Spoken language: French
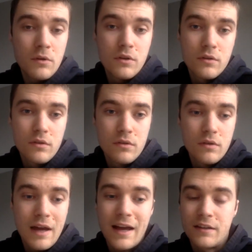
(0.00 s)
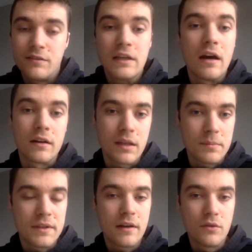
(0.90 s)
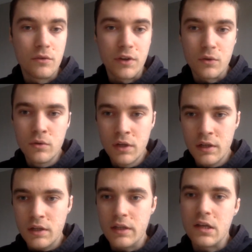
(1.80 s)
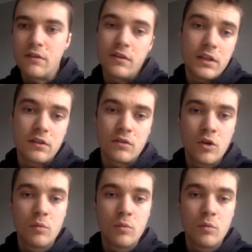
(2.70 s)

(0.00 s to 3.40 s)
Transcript: euh, arriver à un capital de zéro et avec euh,